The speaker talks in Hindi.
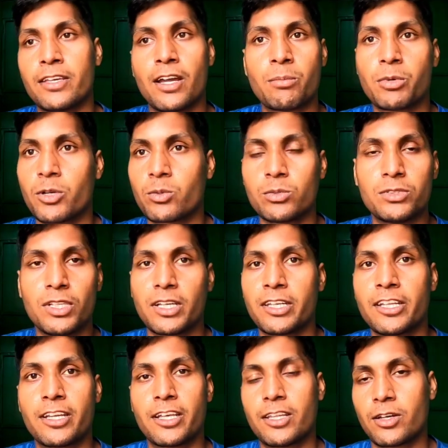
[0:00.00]
यहाँ पर कुछ दिख
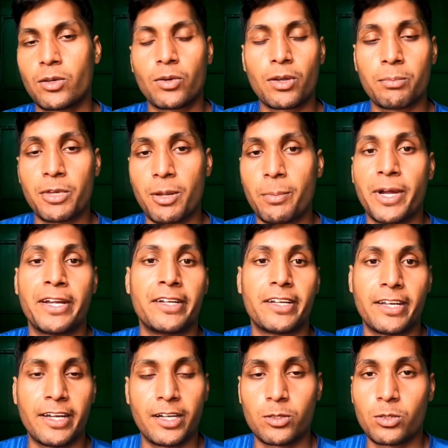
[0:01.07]
नहीं रहा था क्योंकि मेरे पास
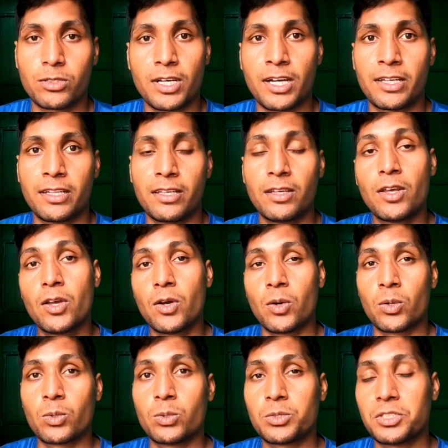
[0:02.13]
इंटरनेट तो था नहीं
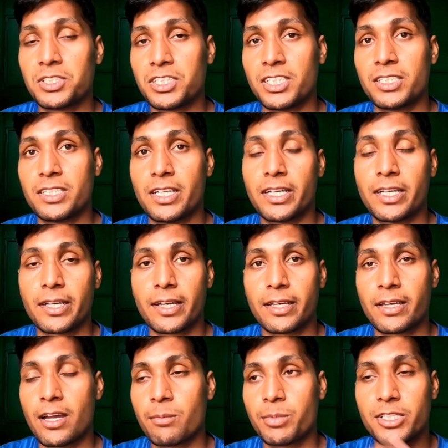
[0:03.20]
और दूसरी चीज़ ये है कि
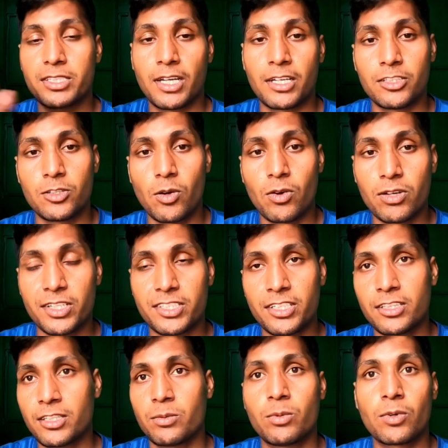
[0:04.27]
यहाँ पर सारी जो
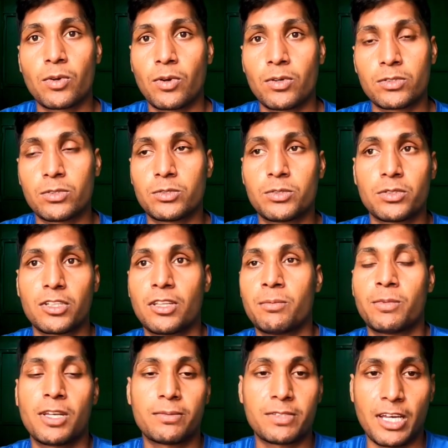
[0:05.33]
लोकेशन थी वो क्लोज हो चुकी
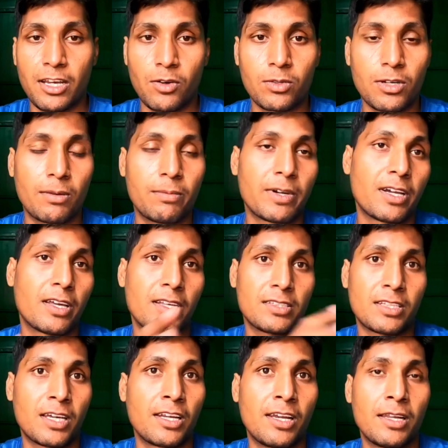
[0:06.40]
थी मतलब सारे होटल
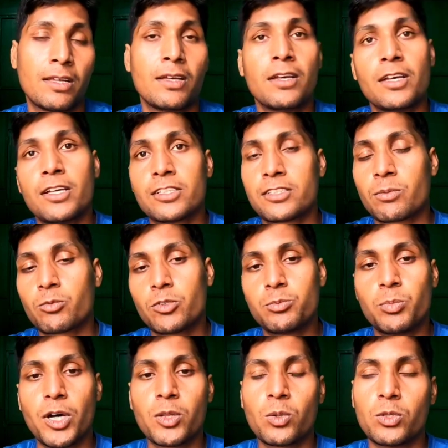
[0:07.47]
वगैरह सारी सब
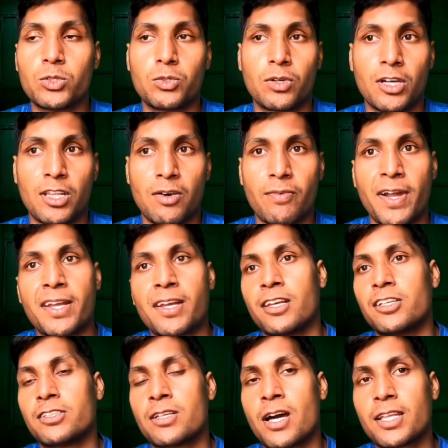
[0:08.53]
कुछ बंद हो चुका था
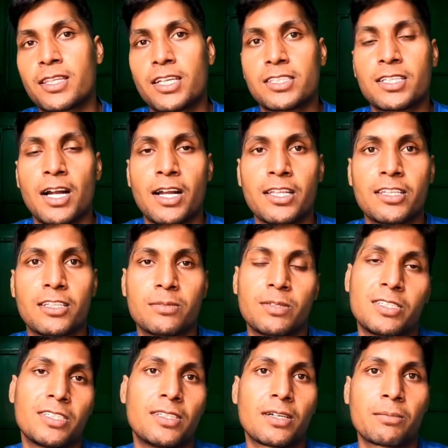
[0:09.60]
फाइनली रात के साढ़े दस
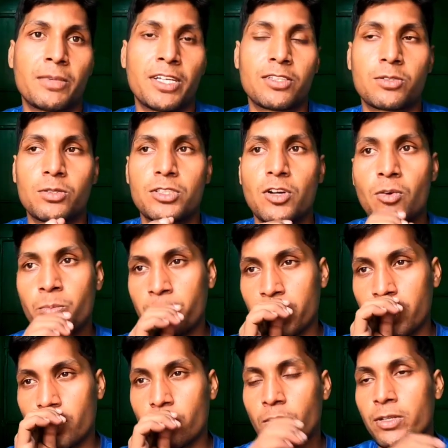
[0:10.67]
बजे तक मैंने सोचा
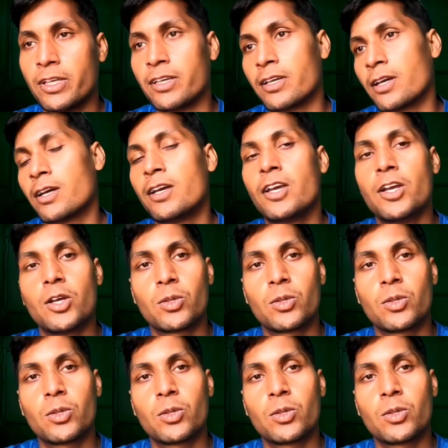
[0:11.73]
उम्मीद ही खो दी है